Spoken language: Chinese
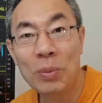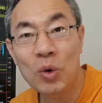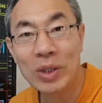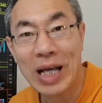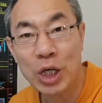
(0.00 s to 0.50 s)
们
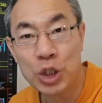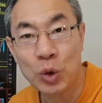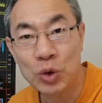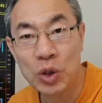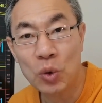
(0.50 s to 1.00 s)
国家
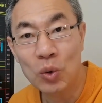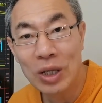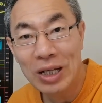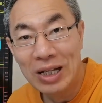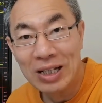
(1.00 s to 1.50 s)
首艘
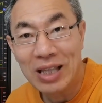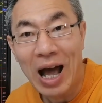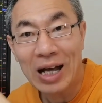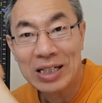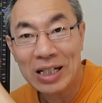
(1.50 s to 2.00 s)

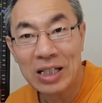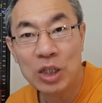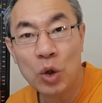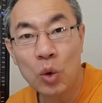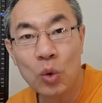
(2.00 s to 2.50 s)
大型的
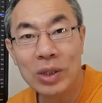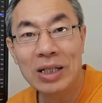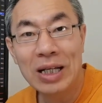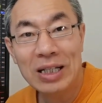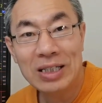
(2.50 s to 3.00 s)
游轮。
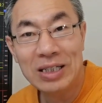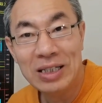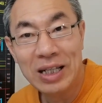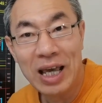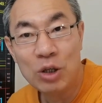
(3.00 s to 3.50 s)

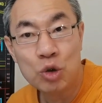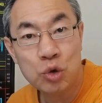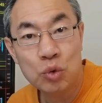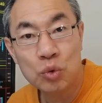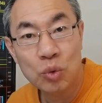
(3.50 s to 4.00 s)
今天
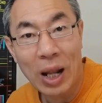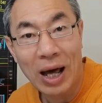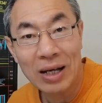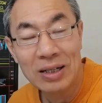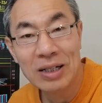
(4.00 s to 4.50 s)
出屋
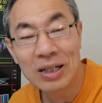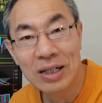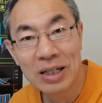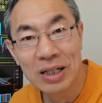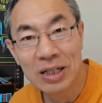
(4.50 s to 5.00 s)
了，
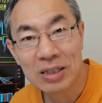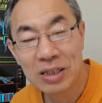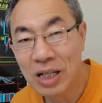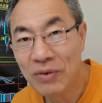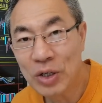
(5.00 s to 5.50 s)

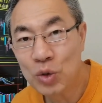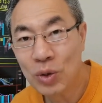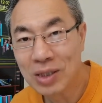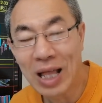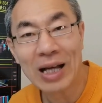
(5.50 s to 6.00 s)
那位
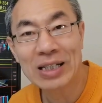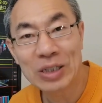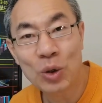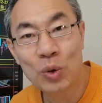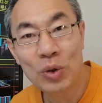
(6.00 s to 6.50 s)
说大
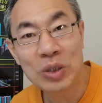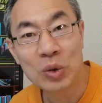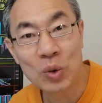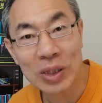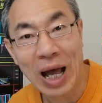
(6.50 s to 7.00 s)
型游轮有
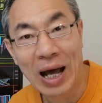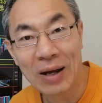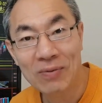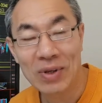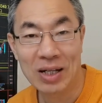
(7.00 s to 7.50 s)
多大？
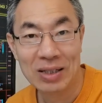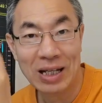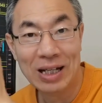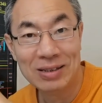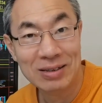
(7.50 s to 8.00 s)

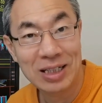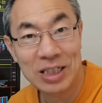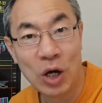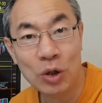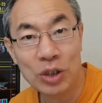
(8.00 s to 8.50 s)
大家仔细
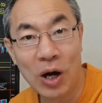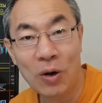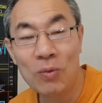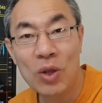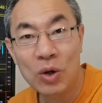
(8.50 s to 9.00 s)
瞧一
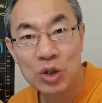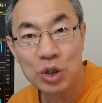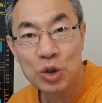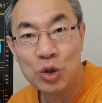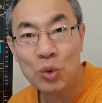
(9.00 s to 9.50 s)
瞧，这
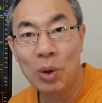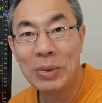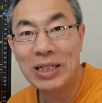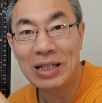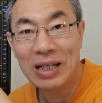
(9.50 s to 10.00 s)
就是我
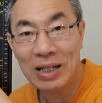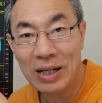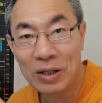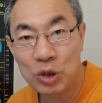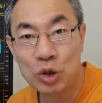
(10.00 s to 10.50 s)
们现在
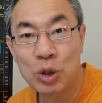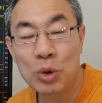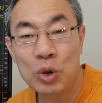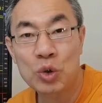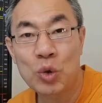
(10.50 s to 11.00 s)
的就
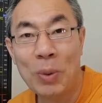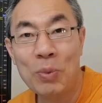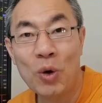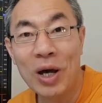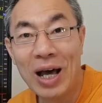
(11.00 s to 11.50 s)
是船
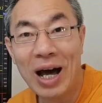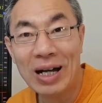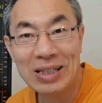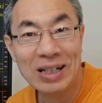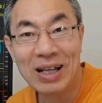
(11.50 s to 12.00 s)
舶
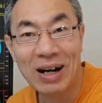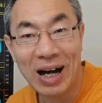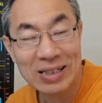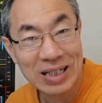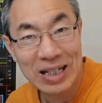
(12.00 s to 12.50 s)
呀等等
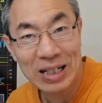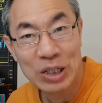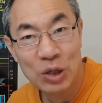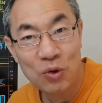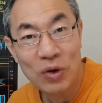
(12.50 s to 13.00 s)
啊这些
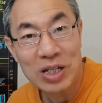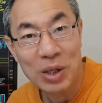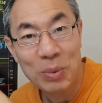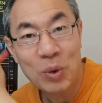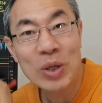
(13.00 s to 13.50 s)
为
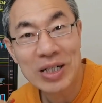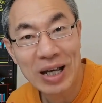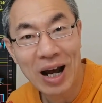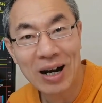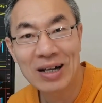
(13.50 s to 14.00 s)
什么会这
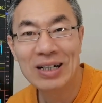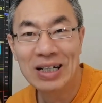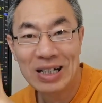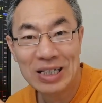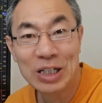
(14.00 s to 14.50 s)
样？
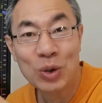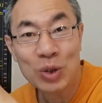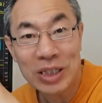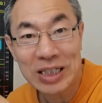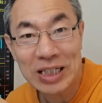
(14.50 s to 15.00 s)
这都
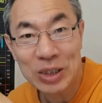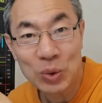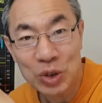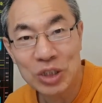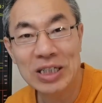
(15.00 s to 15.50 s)
是其
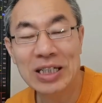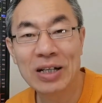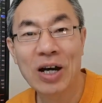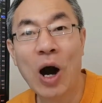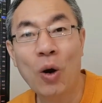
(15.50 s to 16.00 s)
中之一。
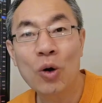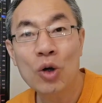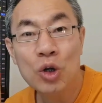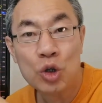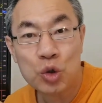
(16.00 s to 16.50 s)
好，
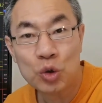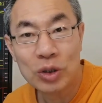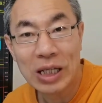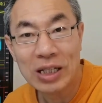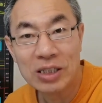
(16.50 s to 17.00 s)
说
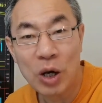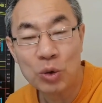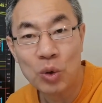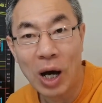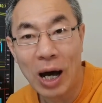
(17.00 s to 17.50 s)
说咱的操
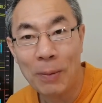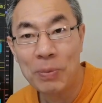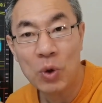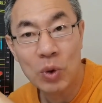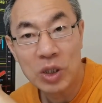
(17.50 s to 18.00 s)
作啊。
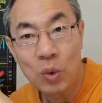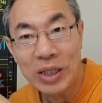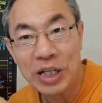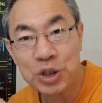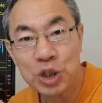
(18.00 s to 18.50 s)
我的
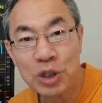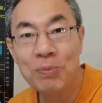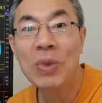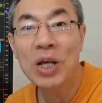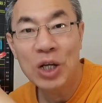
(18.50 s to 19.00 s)
观点是，
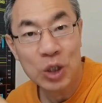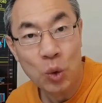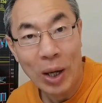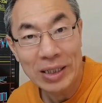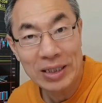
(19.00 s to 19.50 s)

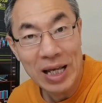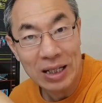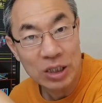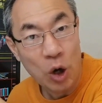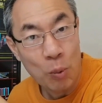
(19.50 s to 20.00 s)
短
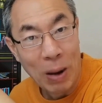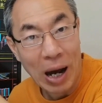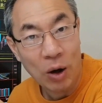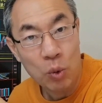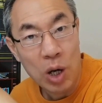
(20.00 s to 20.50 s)
线要
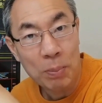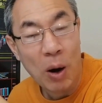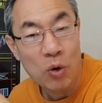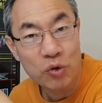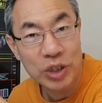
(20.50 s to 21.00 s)
把握
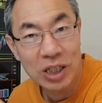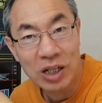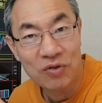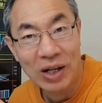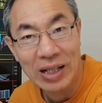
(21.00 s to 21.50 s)
报复性
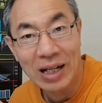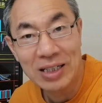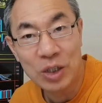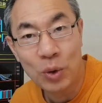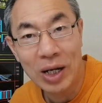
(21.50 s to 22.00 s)
的反弹
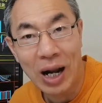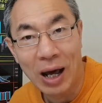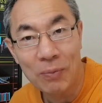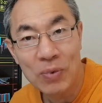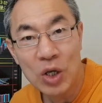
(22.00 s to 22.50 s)
机会了，